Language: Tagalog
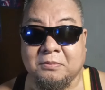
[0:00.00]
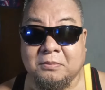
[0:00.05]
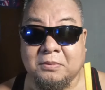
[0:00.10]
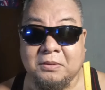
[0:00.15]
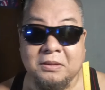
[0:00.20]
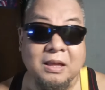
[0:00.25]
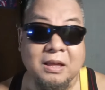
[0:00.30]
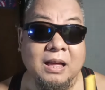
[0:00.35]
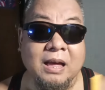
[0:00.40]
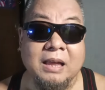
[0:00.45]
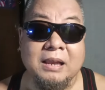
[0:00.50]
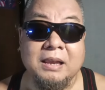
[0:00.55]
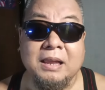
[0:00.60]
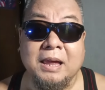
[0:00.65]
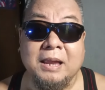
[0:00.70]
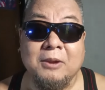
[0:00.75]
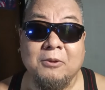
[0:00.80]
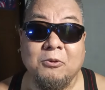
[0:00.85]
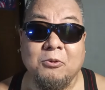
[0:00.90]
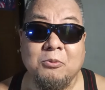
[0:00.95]

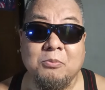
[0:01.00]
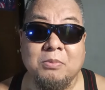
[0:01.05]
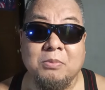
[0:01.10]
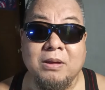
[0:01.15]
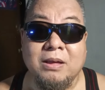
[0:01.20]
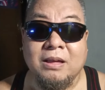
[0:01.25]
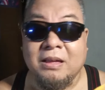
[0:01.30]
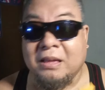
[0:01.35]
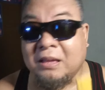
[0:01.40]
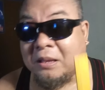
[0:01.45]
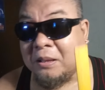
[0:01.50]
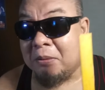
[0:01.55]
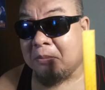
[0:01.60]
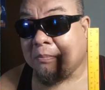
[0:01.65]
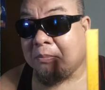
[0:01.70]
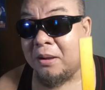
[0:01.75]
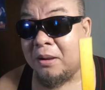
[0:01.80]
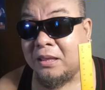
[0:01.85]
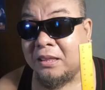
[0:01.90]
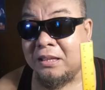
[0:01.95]
Naalala ko pa,
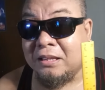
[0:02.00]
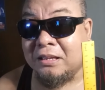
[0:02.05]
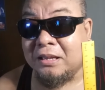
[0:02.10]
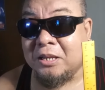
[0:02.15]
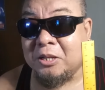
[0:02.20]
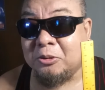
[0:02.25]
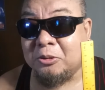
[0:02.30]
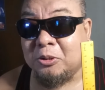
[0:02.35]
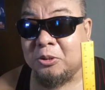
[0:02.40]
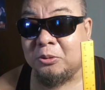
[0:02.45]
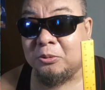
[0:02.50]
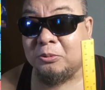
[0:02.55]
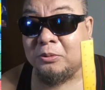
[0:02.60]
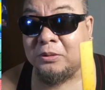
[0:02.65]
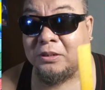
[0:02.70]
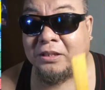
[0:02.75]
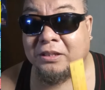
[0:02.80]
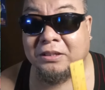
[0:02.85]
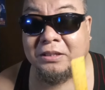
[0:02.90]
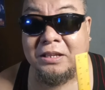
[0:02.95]
parang ganito yung
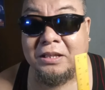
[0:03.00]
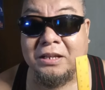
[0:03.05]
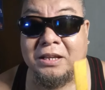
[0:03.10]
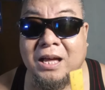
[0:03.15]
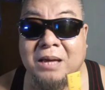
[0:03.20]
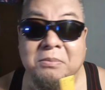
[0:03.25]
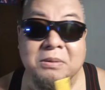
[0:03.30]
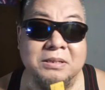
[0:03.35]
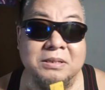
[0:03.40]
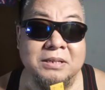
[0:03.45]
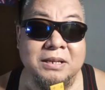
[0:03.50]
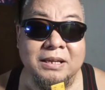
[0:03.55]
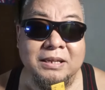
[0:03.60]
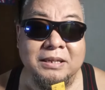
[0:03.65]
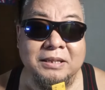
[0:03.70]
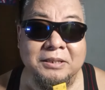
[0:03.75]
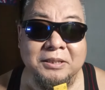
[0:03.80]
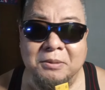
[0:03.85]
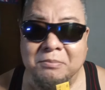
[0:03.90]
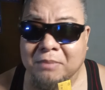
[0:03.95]
ruler na gamit sa
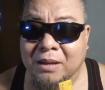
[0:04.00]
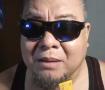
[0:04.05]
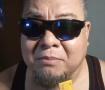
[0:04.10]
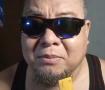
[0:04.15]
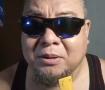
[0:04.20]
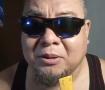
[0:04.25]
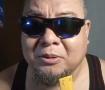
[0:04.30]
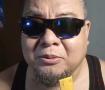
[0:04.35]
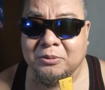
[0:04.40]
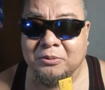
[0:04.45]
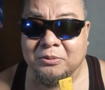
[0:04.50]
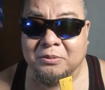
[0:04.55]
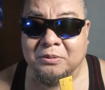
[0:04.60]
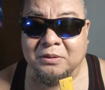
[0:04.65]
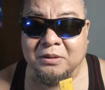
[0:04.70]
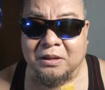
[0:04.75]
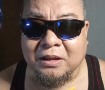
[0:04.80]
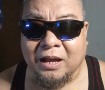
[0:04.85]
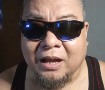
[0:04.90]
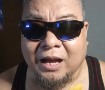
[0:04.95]
akin ng mami ko.
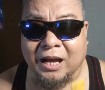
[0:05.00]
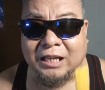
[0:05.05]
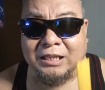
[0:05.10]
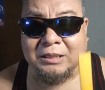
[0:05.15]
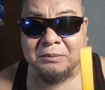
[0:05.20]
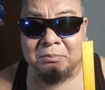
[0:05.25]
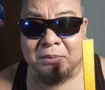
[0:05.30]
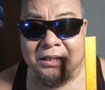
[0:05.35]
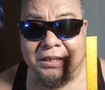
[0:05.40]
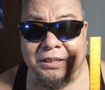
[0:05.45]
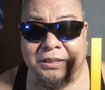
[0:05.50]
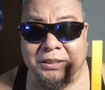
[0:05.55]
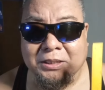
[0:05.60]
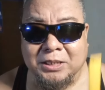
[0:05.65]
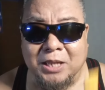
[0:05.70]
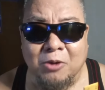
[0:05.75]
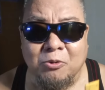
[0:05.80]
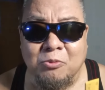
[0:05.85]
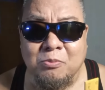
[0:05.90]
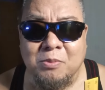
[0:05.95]
At pag
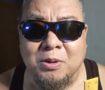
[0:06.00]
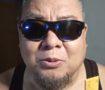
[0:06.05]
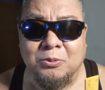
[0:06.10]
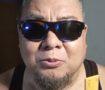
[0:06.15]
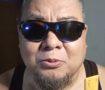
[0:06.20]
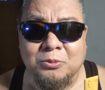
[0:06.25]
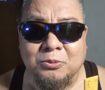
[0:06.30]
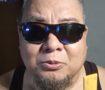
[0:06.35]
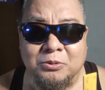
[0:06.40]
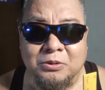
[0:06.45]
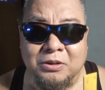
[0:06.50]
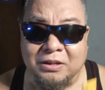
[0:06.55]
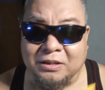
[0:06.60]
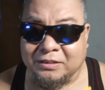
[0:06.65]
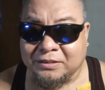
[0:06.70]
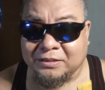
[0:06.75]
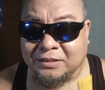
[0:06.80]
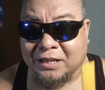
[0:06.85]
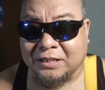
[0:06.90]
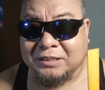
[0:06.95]
hindi ako marunong,
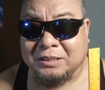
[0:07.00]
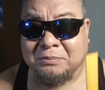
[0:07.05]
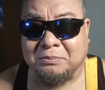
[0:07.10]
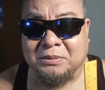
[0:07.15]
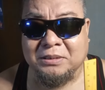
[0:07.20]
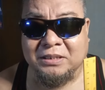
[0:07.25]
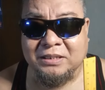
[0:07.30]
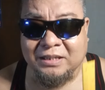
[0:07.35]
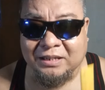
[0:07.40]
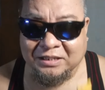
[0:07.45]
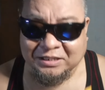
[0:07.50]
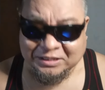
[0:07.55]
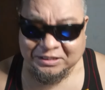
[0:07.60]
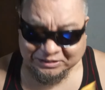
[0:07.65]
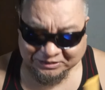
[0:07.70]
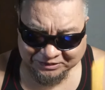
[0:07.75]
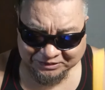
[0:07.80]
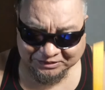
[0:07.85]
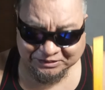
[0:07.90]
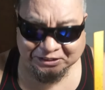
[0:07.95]
sasabihin niya,
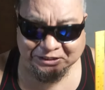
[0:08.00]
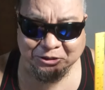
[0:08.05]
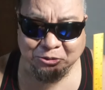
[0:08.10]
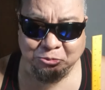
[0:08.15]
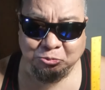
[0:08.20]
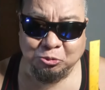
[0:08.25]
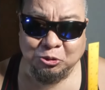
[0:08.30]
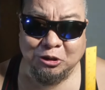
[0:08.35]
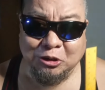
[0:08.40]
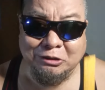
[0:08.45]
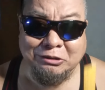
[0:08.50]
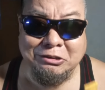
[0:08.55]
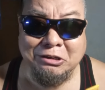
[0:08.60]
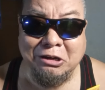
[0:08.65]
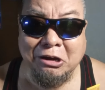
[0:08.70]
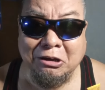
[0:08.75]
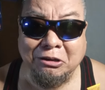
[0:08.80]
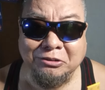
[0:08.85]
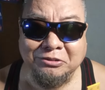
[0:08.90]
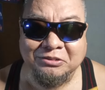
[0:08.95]
ganito lang
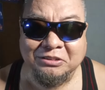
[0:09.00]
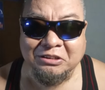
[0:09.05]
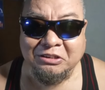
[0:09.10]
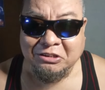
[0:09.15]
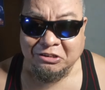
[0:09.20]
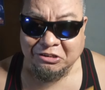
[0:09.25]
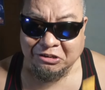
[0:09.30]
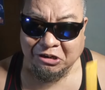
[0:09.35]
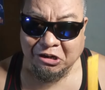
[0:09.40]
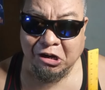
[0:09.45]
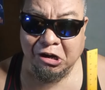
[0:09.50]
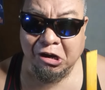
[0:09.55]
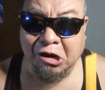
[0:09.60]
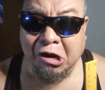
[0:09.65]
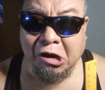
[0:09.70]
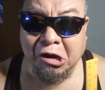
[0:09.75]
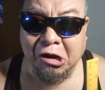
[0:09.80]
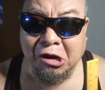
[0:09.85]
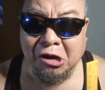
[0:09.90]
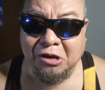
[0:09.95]
yan.
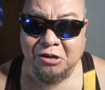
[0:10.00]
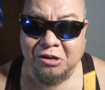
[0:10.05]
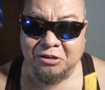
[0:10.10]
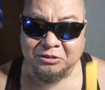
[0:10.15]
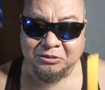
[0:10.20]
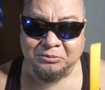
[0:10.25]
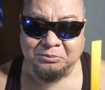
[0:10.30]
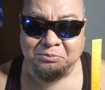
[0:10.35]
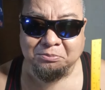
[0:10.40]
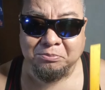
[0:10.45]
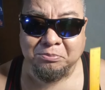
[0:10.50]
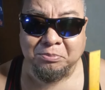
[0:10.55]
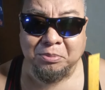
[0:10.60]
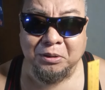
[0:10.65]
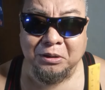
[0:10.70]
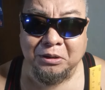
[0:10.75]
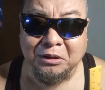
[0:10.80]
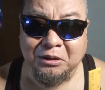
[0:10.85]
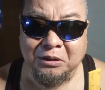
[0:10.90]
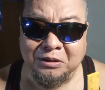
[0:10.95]
Ah,
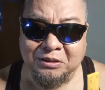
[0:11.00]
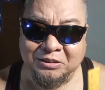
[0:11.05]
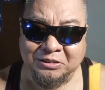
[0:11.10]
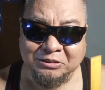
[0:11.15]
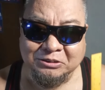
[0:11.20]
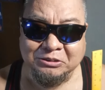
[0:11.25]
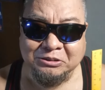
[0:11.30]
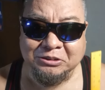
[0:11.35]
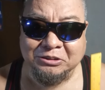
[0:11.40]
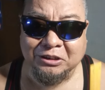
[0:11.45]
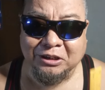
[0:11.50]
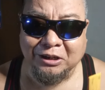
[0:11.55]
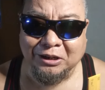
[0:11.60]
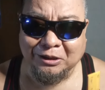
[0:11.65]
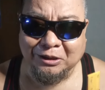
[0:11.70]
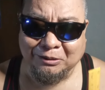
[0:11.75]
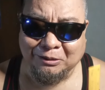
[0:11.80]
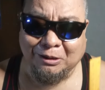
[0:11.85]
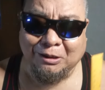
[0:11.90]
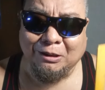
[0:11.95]
ba,
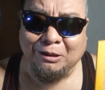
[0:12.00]
ka,